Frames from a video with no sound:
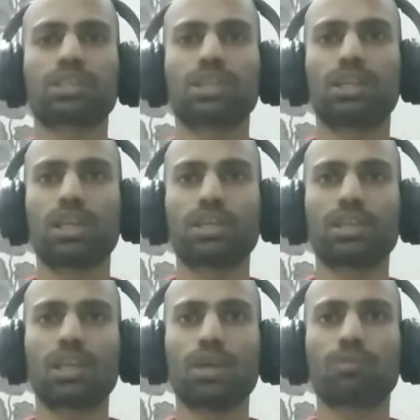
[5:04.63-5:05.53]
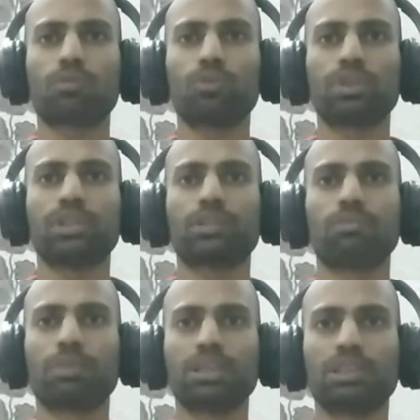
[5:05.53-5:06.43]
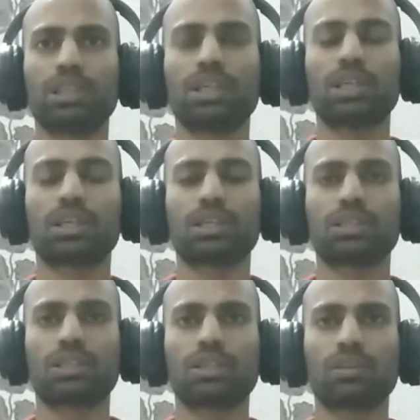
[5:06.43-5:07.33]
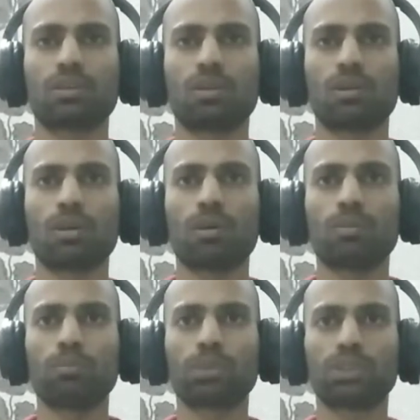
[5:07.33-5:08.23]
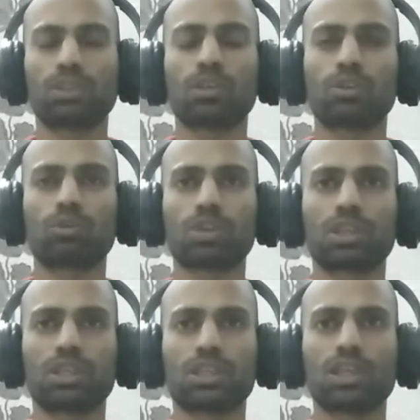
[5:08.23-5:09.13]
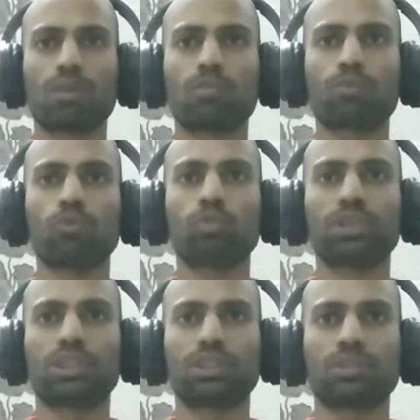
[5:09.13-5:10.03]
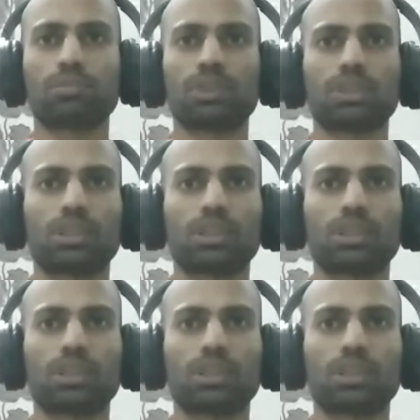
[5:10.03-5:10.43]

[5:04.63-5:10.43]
नेक्स्ट करना है कि आपको एक ब्रिथ ले करके ब्रिथ कंट्रोल करके आपको ऊपर की तरफ